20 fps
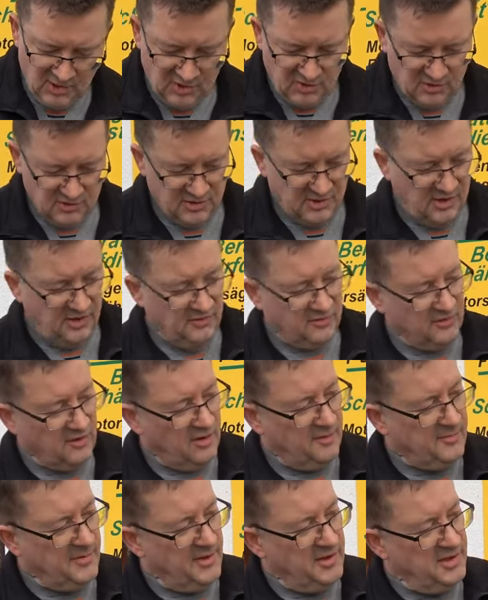Und das
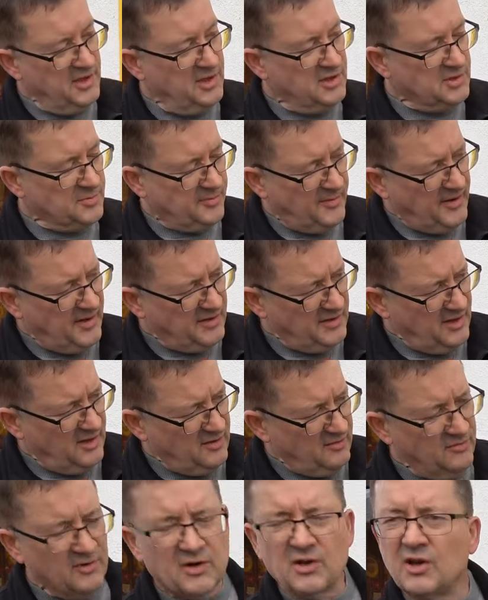kann man hier entsprechend
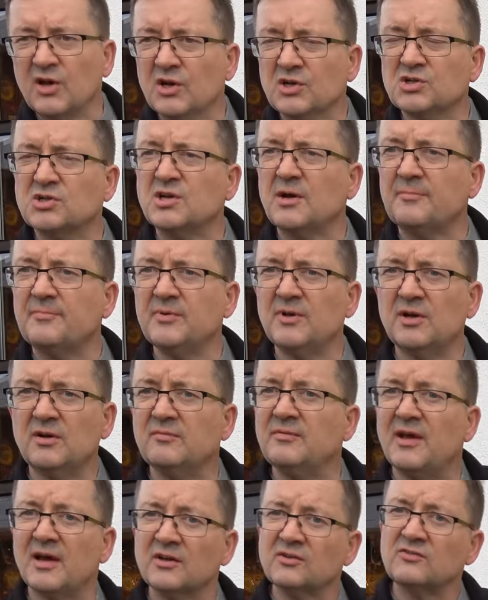entweder an einem
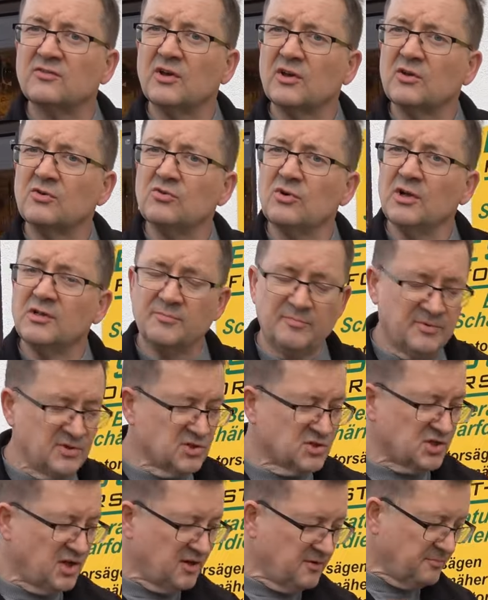stabilen Werkzeuggurt
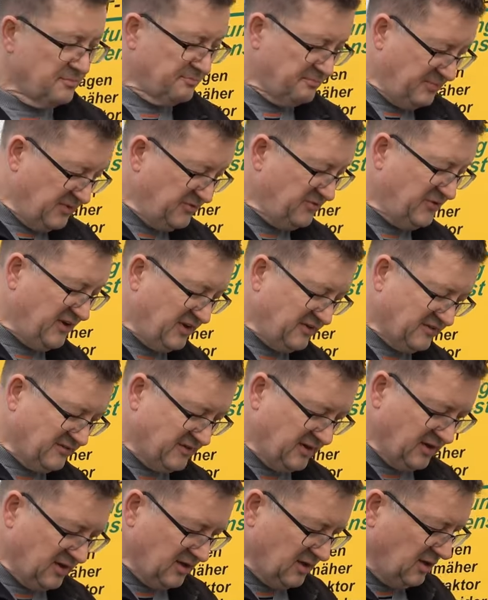
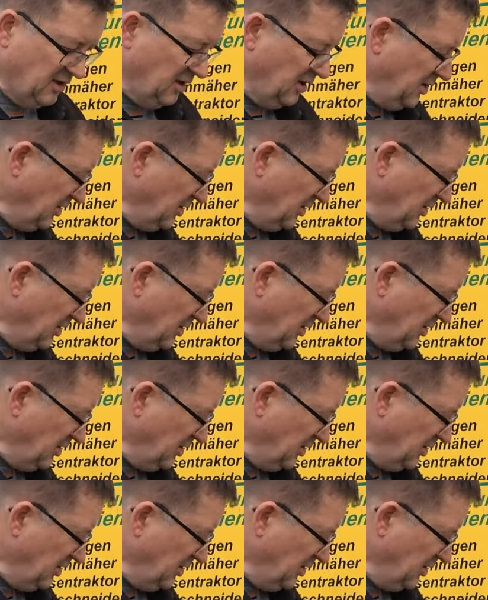befestigen